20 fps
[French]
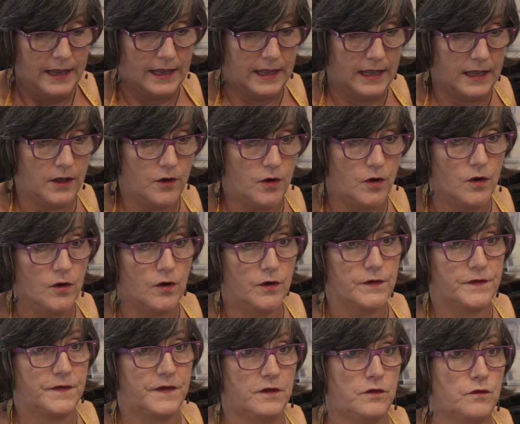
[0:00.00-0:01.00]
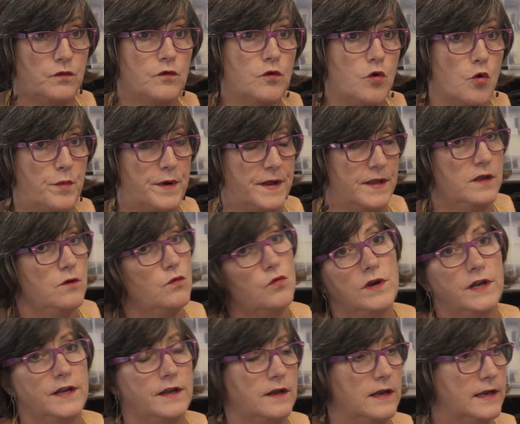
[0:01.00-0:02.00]
et c'est une compagnie où
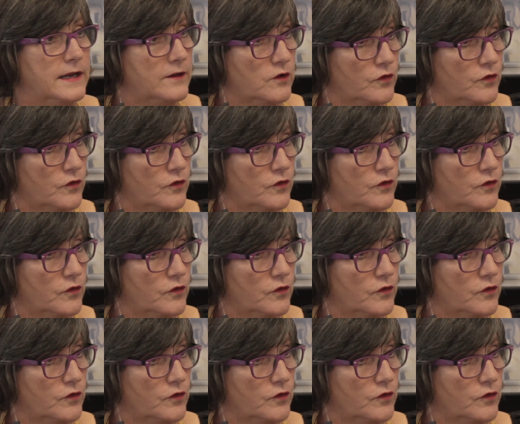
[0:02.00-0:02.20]
les,